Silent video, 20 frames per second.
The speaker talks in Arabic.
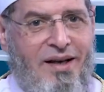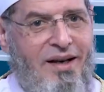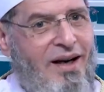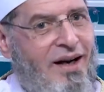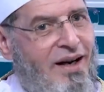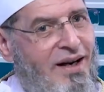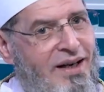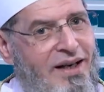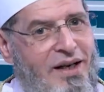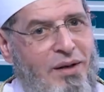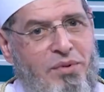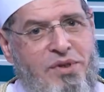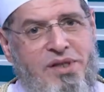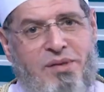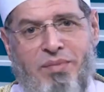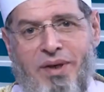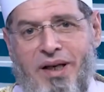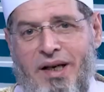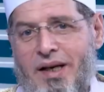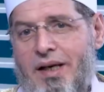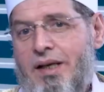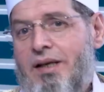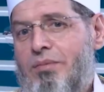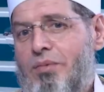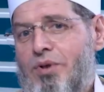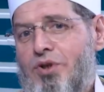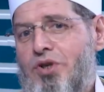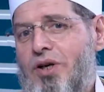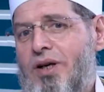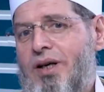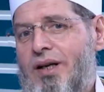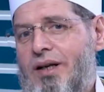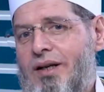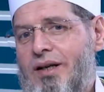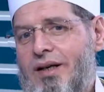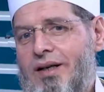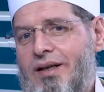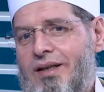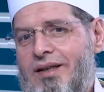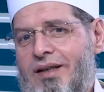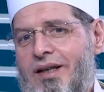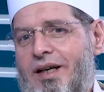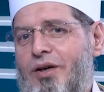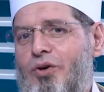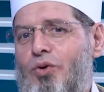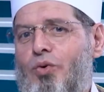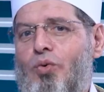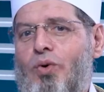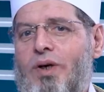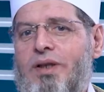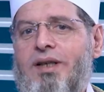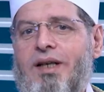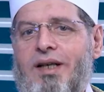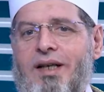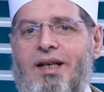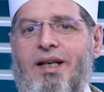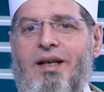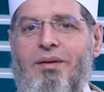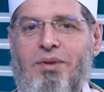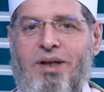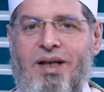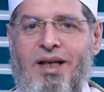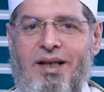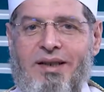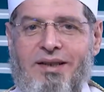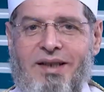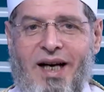حاجة بسم الله ما شاء الله لا قوة إلا بالله